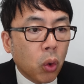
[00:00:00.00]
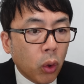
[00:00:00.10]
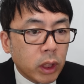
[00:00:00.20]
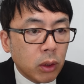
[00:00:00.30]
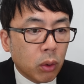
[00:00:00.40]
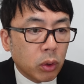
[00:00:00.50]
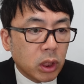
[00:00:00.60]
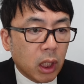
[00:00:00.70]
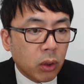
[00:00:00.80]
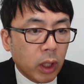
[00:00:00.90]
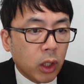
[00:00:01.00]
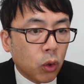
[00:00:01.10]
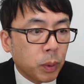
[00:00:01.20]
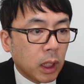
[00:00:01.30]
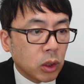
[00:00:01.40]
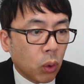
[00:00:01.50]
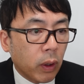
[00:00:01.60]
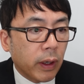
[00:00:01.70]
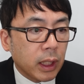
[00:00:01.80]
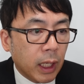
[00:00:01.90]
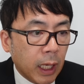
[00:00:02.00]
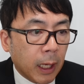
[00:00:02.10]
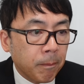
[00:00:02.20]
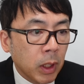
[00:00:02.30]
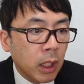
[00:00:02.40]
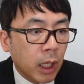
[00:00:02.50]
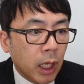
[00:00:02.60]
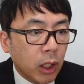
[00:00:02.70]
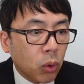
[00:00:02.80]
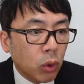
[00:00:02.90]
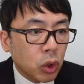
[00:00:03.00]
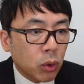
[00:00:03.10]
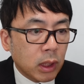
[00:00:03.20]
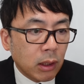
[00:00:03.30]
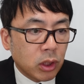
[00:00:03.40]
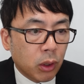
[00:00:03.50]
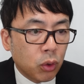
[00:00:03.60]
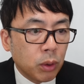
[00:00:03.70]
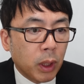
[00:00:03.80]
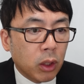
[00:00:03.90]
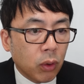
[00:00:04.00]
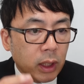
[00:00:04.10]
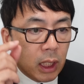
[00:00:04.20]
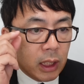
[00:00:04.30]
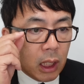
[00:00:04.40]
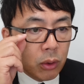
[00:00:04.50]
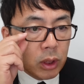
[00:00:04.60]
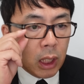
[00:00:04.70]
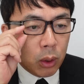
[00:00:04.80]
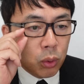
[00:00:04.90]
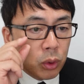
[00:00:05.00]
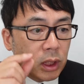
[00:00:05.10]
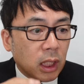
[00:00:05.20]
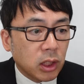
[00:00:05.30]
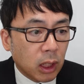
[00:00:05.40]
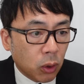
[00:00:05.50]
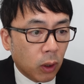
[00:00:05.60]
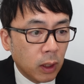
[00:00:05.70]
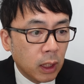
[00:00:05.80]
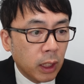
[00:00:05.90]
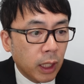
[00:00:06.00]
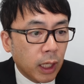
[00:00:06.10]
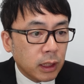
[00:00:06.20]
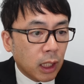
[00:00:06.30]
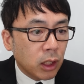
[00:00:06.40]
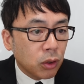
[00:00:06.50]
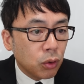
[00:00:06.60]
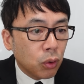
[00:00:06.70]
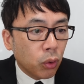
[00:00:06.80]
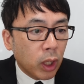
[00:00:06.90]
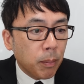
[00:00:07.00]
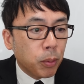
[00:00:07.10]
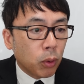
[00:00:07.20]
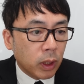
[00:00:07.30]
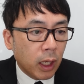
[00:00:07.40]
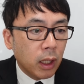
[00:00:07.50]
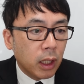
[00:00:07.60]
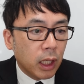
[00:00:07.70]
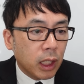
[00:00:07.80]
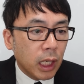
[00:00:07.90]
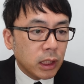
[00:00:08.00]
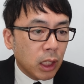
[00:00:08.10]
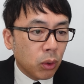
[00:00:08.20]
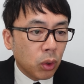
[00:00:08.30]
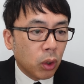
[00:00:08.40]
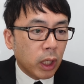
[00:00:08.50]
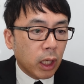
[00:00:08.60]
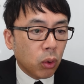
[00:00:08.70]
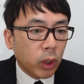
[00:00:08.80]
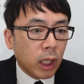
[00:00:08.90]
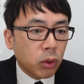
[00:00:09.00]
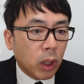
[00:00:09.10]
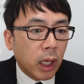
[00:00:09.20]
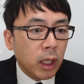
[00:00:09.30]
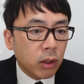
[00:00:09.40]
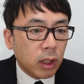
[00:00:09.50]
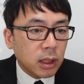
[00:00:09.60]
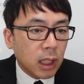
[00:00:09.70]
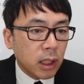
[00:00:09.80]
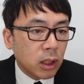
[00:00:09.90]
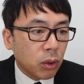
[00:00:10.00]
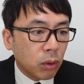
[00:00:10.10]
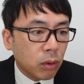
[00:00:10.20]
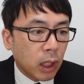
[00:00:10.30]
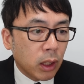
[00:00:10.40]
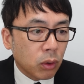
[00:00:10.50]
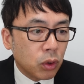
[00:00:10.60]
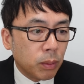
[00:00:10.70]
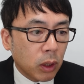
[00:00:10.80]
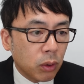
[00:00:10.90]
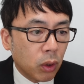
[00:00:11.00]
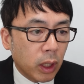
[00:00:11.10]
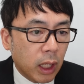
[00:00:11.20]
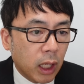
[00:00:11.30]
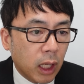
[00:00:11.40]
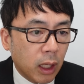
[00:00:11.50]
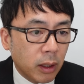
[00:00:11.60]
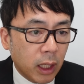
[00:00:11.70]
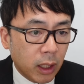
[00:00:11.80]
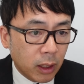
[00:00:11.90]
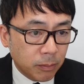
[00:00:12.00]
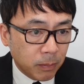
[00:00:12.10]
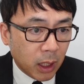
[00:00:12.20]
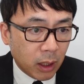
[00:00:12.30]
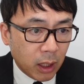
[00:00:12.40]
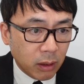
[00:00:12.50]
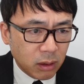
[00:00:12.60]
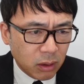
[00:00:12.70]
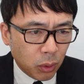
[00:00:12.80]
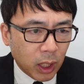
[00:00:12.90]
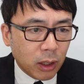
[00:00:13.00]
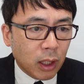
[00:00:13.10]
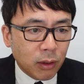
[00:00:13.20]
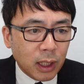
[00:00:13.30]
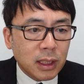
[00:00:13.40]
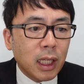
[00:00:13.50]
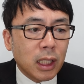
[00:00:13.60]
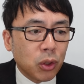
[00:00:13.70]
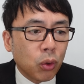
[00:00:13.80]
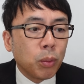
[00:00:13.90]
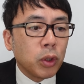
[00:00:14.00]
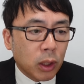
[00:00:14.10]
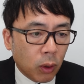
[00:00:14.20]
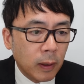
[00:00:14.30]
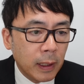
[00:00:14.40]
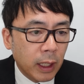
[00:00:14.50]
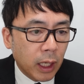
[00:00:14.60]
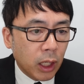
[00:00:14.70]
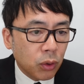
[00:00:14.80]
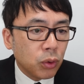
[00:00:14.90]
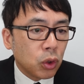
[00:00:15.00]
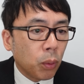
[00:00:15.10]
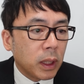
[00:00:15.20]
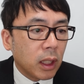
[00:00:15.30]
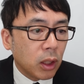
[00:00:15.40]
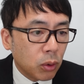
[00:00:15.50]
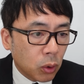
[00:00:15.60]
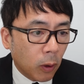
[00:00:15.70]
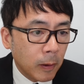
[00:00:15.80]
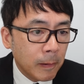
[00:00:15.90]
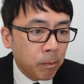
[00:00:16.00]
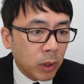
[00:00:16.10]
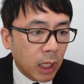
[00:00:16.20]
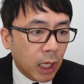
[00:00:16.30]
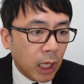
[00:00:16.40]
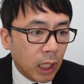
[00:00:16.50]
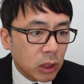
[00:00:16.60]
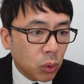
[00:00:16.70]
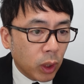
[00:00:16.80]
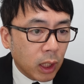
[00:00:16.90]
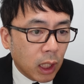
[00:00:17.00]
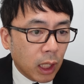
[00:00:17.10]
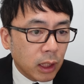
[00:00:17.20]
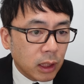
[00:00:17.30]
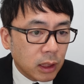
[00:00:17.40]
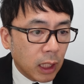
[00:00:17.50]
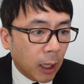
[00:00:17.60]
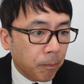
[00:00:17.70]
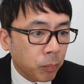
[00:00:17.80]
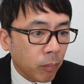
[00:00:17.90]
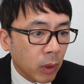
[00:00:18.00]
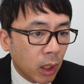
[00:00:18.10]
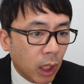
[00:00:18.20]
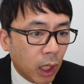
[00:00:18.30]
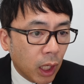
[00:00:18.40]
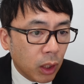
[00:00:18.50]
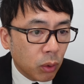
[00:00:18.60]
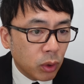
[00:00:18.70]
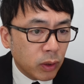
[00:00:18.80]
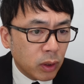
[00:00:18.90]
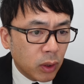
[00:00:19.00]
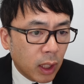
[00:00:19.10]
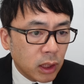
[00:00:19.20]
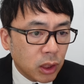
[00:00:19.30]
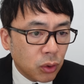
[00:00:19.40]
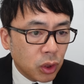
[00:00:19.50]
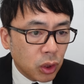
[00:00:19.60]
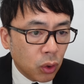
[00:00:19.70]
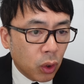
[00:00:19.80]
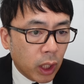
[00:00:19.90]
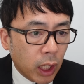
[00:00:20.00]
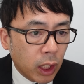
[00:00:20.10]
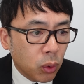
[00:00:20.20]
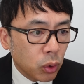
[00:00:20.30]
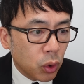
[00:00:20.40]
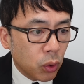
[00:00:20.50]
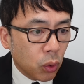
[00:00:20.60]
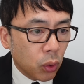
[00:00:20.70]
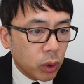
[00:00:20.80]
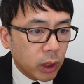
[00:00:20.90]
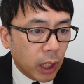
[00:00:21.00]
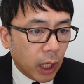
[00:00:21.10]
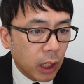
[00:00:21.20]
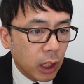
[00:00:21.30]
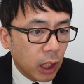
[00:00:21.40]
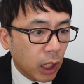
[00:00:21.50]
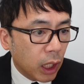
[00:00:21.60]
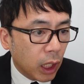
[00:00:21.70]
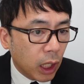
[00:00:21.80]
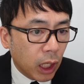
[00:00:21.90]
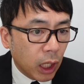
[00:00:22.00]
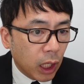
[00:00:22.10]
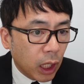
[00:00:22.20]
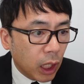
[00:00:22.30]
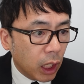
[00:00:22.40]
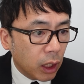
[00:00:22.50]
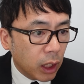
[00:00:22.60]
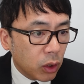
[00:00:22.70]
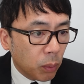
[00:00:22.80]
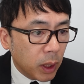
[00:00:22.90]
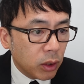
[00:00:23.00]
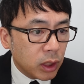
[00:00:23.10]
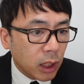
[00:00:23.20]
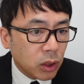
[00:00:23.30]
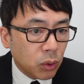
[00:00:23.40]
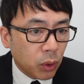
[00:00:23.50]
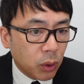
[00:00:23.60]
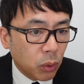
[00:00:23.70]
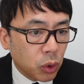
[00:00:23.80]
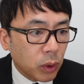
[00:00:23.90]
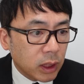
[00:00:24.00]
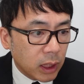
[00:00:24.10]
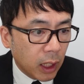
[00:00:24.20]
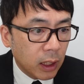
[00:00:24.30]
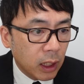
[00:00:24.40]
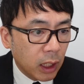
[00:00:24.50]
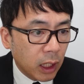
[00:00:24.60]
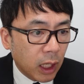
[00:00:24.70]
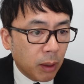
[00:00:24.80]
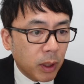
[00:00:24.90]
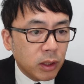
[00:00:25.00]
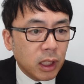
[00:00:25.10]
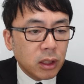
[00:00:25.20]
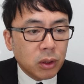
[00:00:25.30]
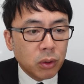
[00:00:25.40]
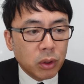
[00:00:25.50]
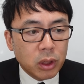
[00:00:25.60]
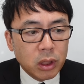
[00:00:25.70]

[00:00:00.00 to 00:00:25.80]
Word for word: 5機のロシアのヘリコプターに損害を与え、えー、飛行場の他の車両にも影響を与えた可能性があることを示唆したと。えー、さらに空港のエプロンね、えー、傾斜路の、えー、焦げ跡がクラスター弾によるウクライナの空爆を、ええー、まあ、えー、焦げ跡がクラスター弾によるもんだと、えー、いうふうに述べていると。えー、それからですね、えっ、ー、とル、ルハンシク市の、えー、飛行場に残って、えー、えー、と、ベルジアンスクの飛行場ですね。えー、ベルジアンスクの